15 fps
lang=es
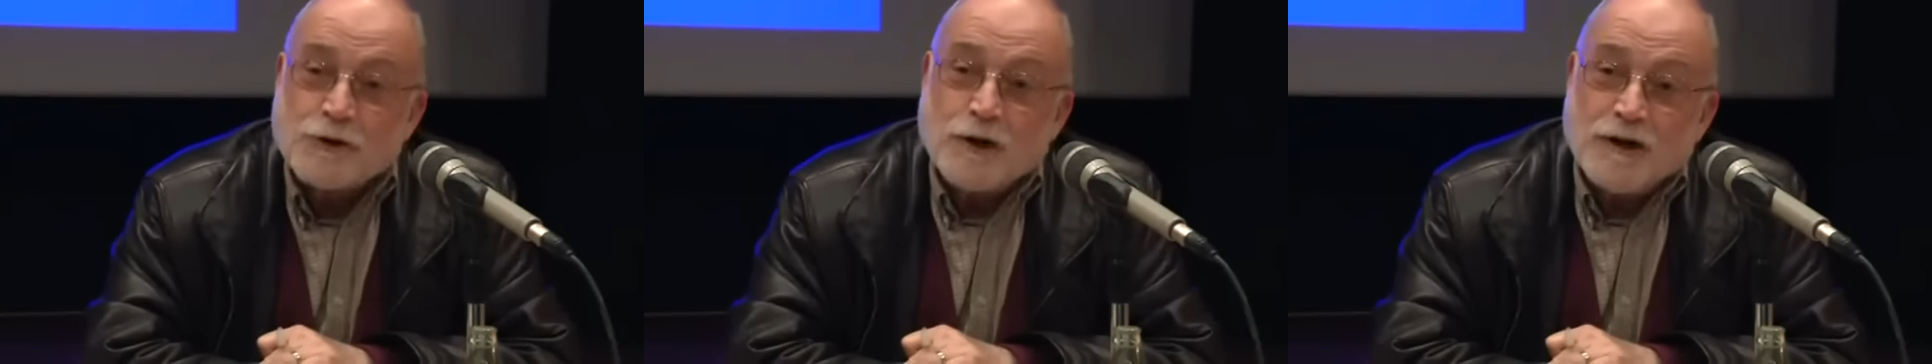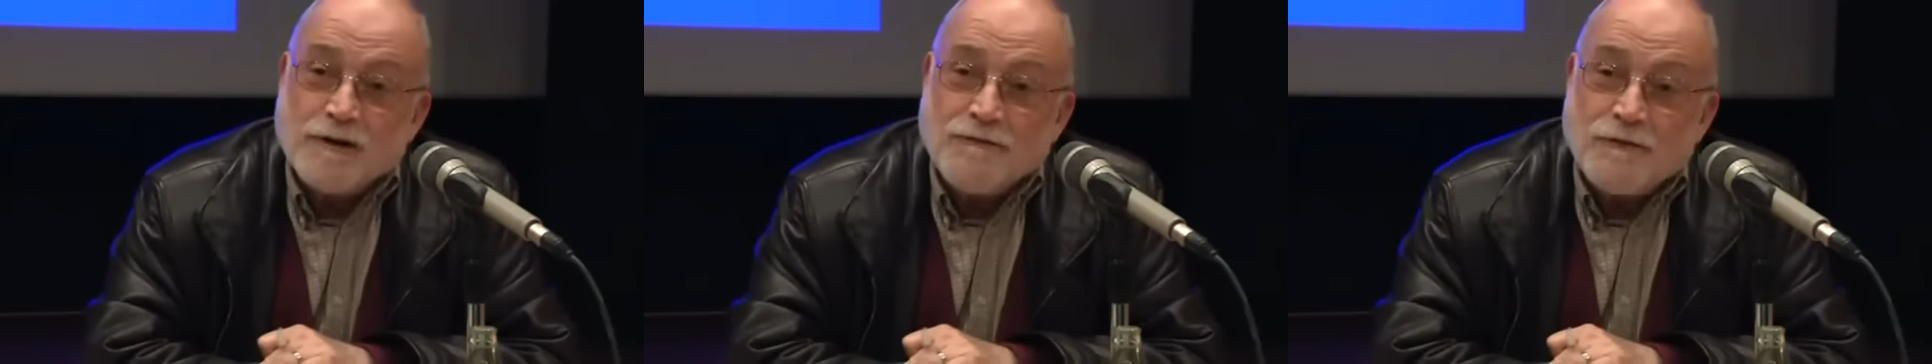
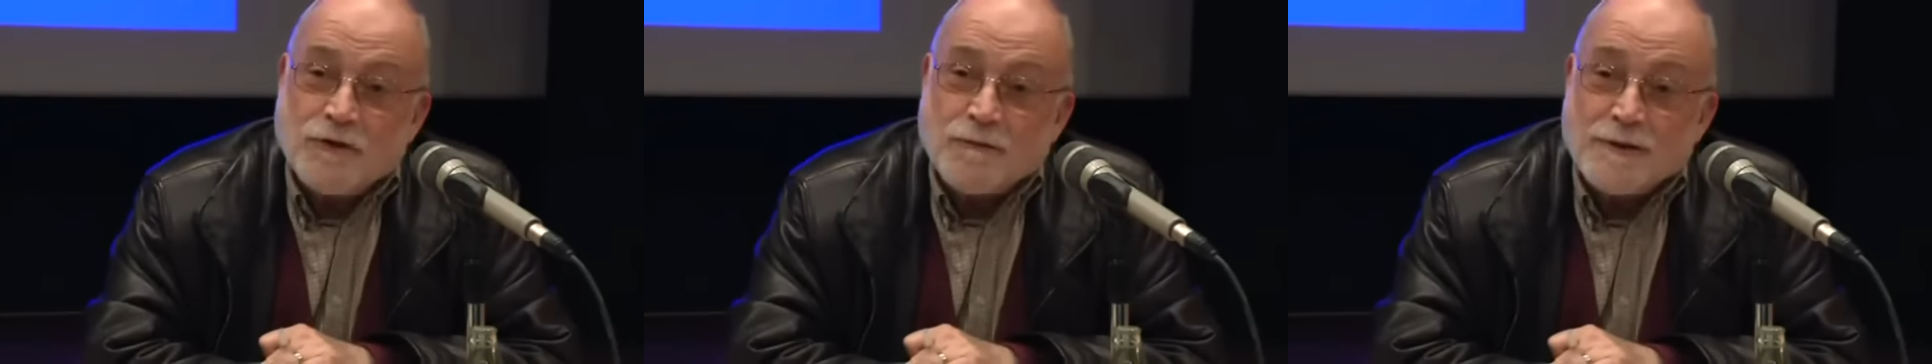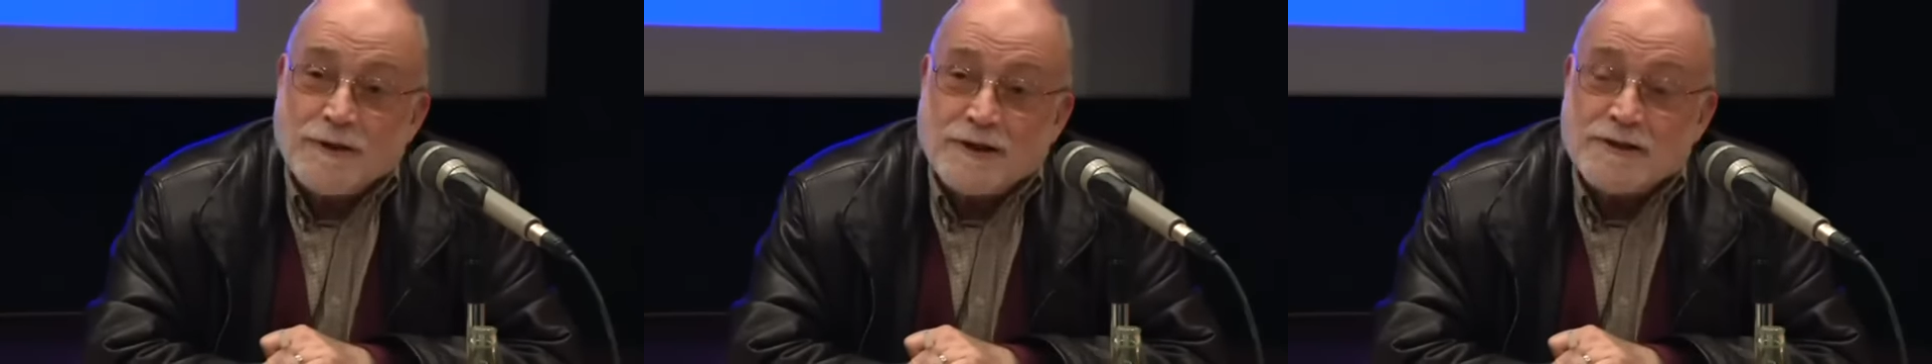con el
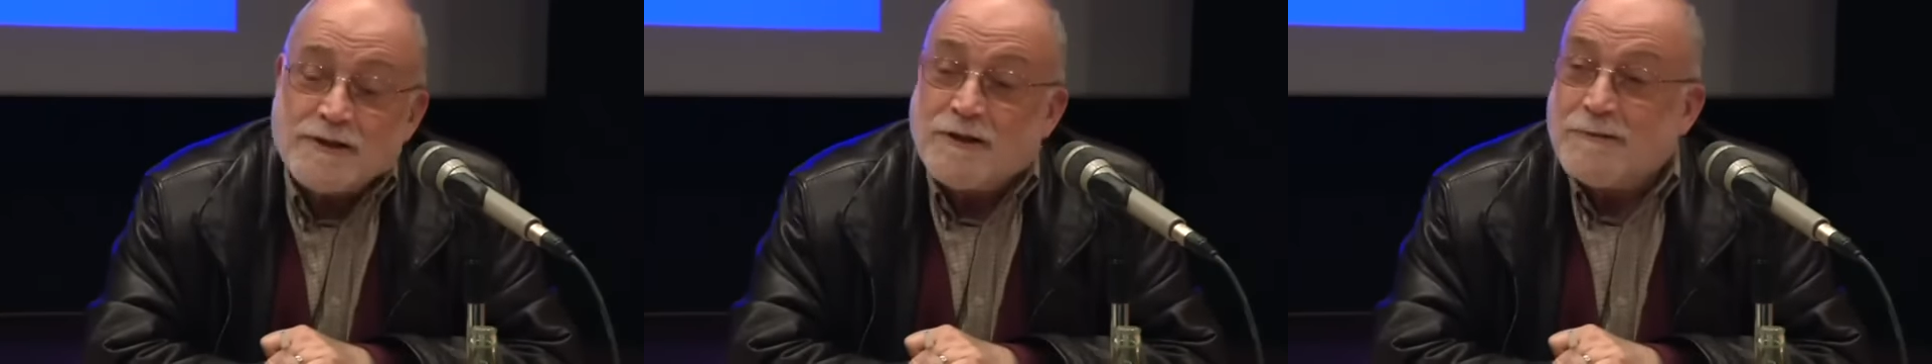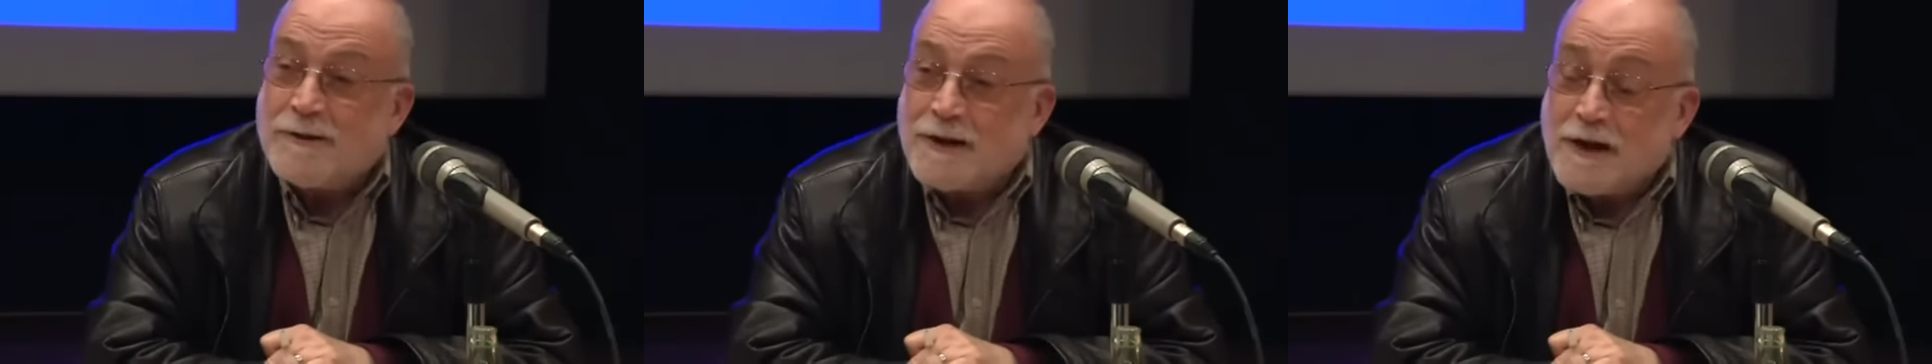informe del
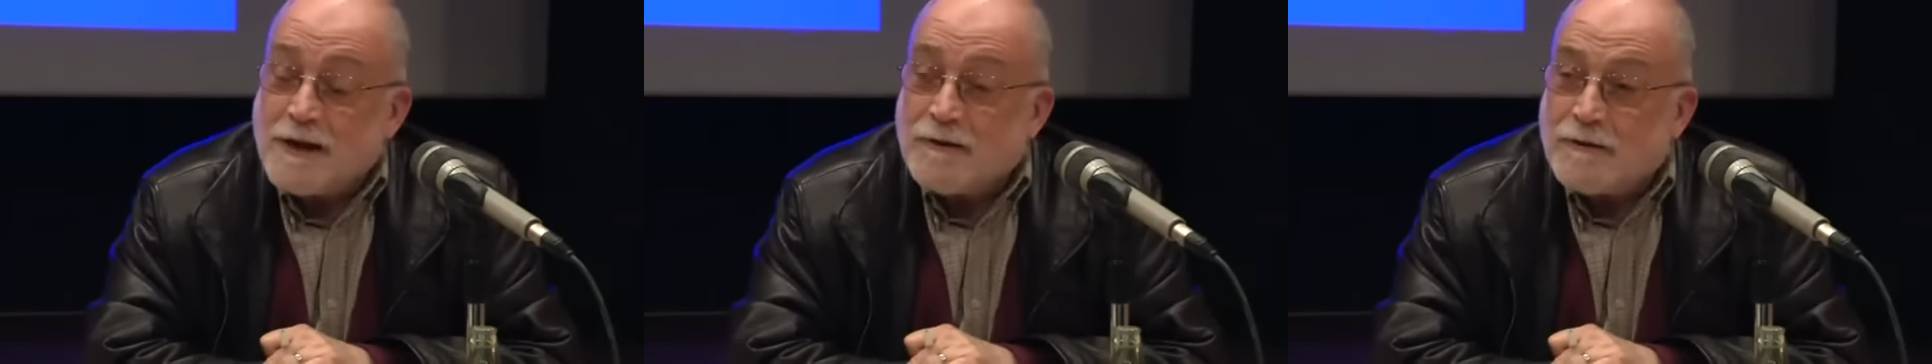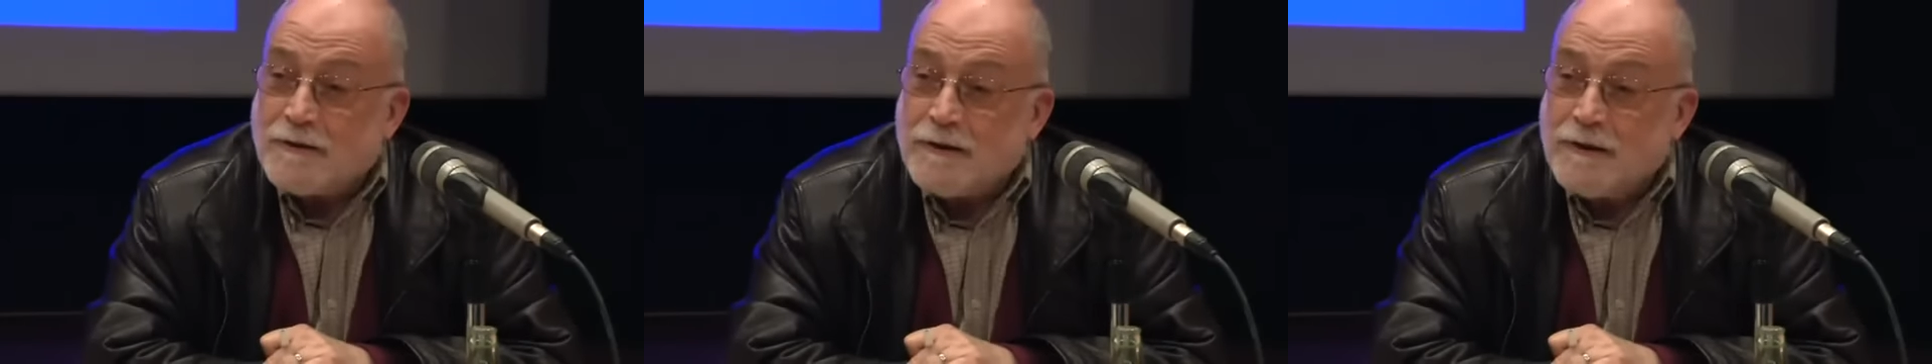Senado
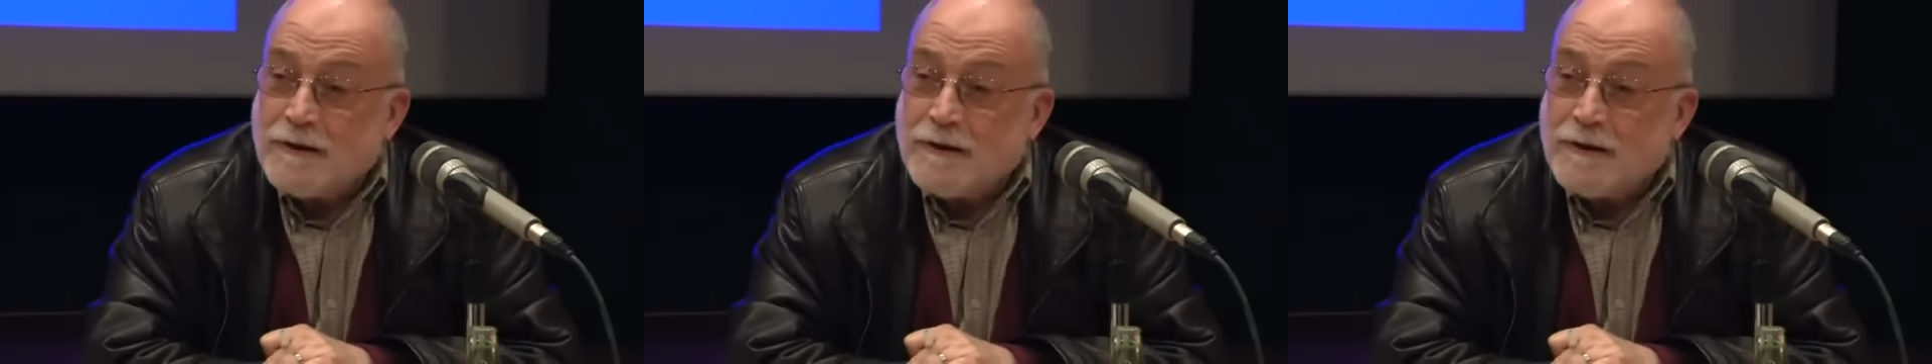americano.